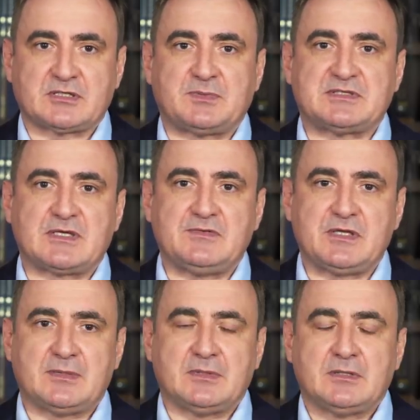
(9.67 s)
к
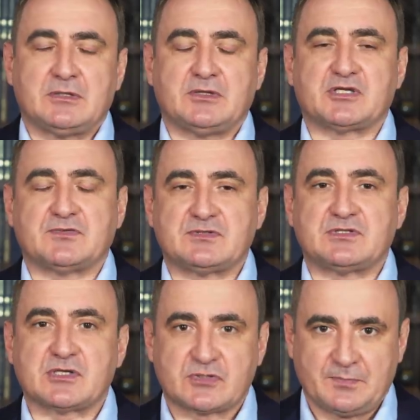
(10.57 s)
представителям нашего
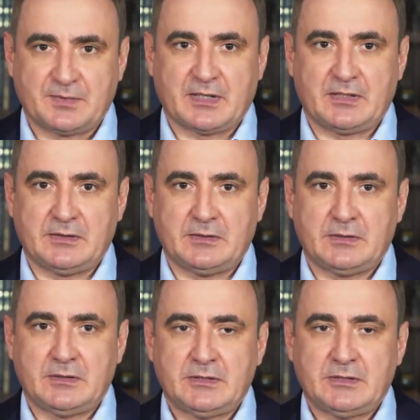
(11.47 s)
старшего поколения.